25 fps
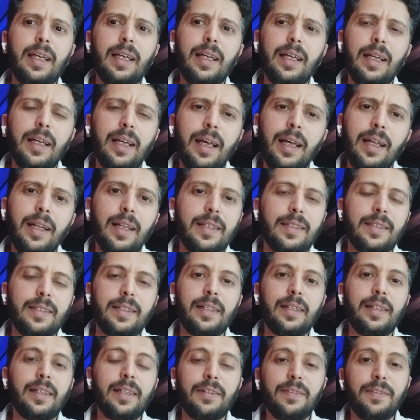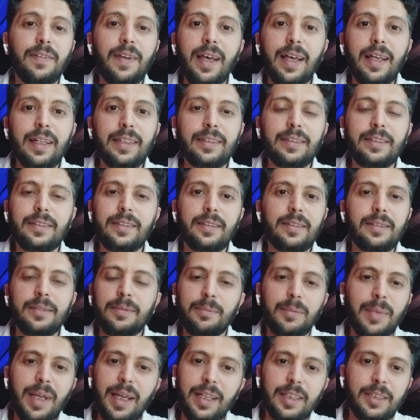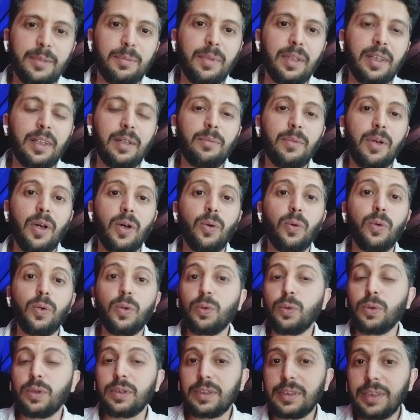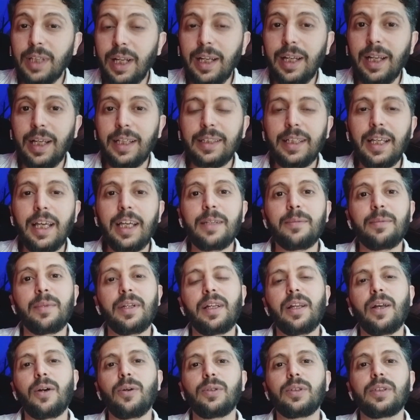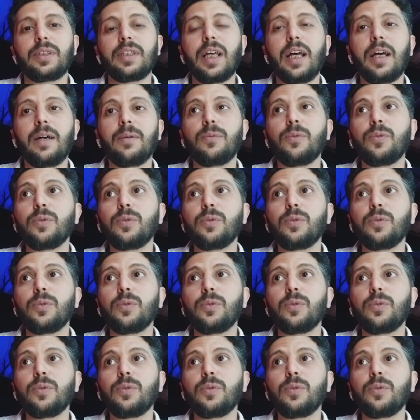خلص اللي فات مات مثل ما نقول ونطلع دائما لقدام